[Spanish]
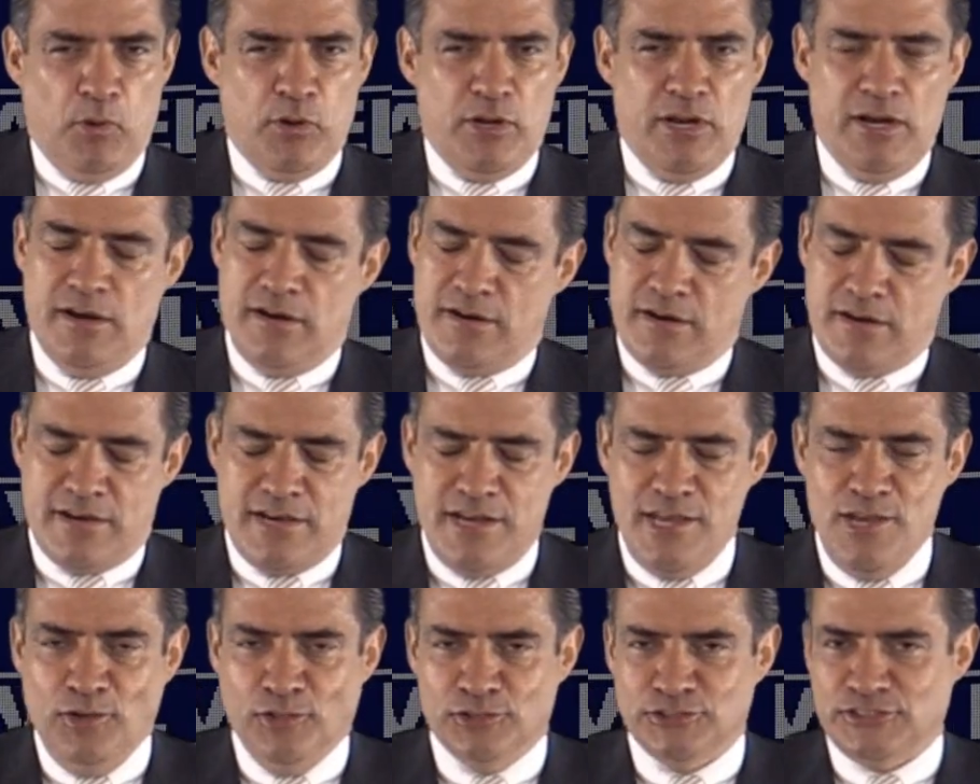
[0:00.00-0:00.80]
por el
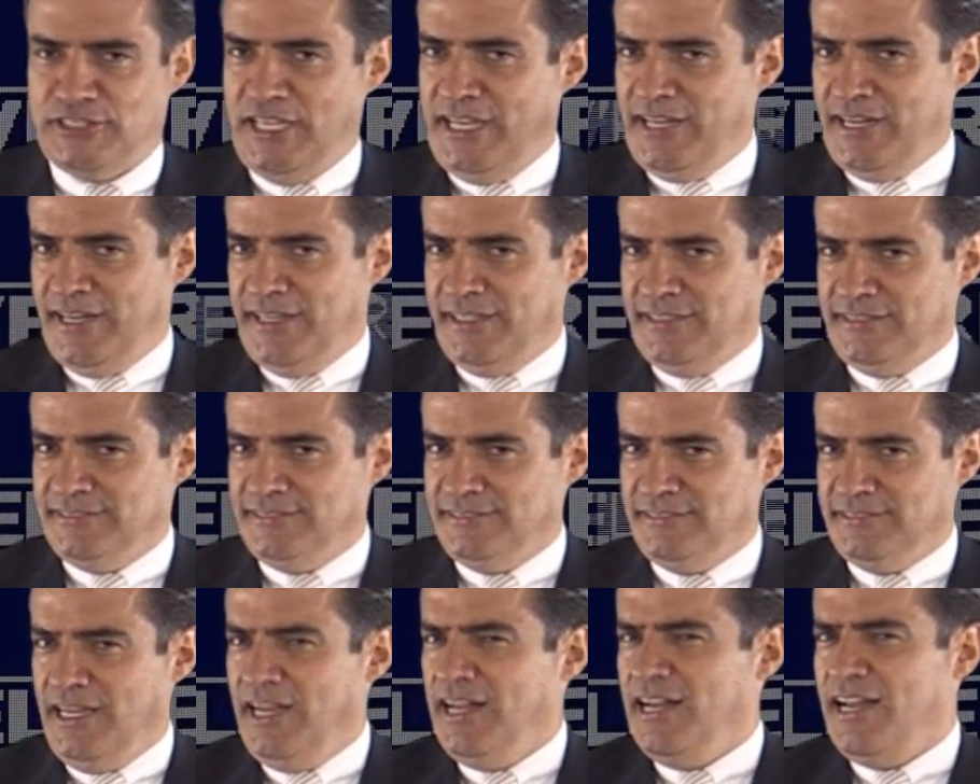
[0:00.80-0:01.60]
río Sena.
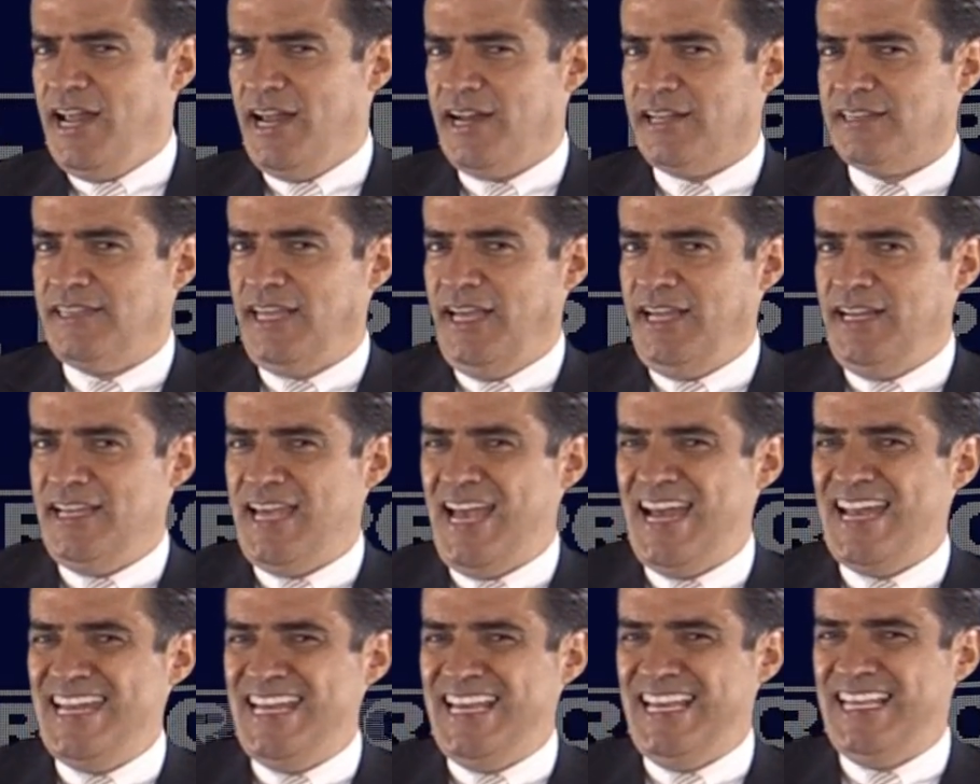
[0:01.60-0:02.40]
La
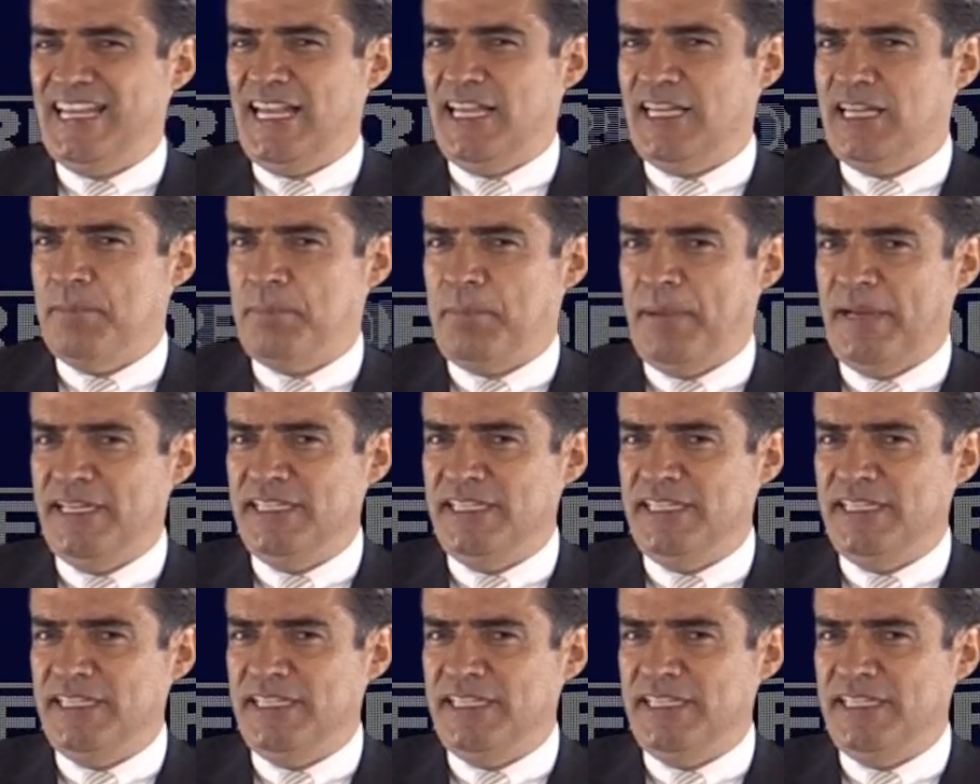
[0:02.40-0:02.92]
arteria líquida de